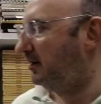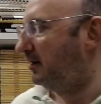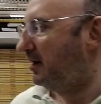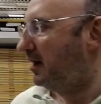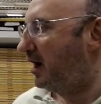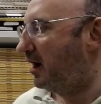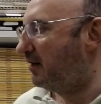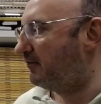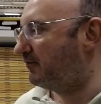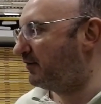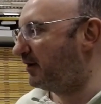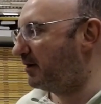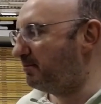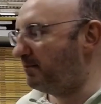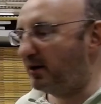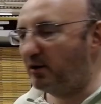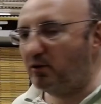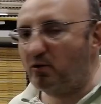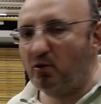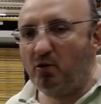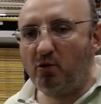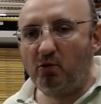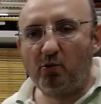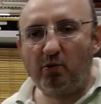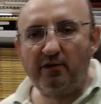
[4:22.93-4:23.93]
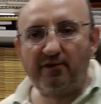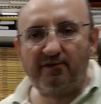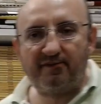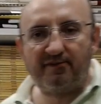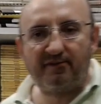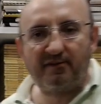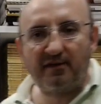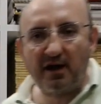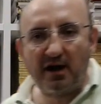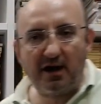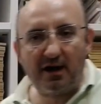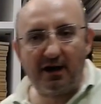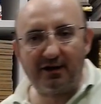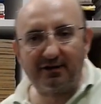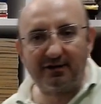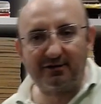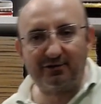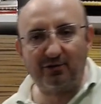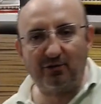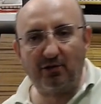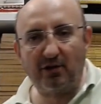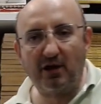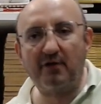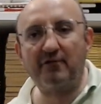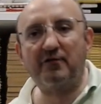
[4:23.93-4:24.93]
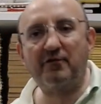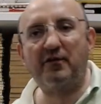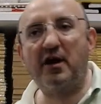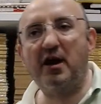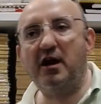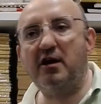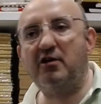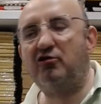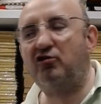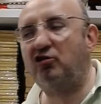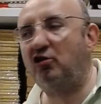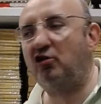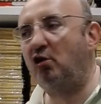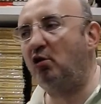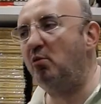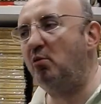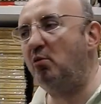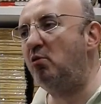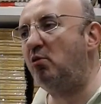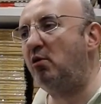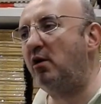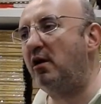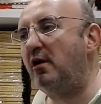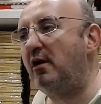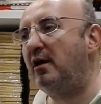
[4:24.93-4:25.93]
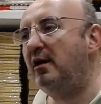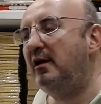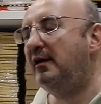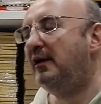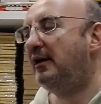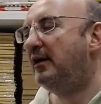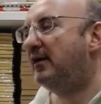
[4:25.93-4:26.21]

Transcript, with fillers: avrebbe conquistato la Francia o comunque